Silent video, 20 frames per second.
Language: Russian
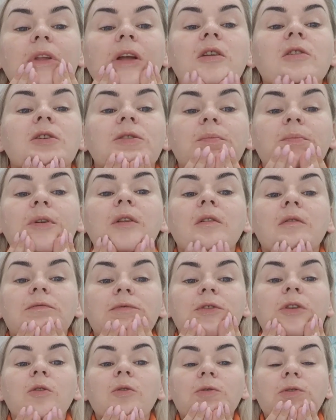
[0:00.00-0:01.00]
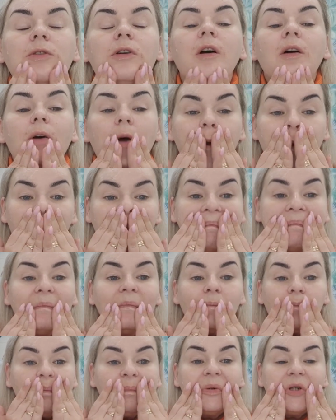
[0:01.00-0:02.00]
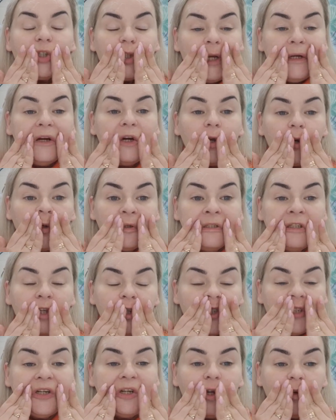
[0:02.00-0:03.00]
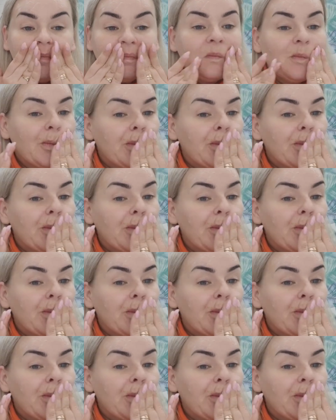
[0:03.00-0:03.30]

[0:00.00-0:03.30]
Особенно вот тут пошли коросточки.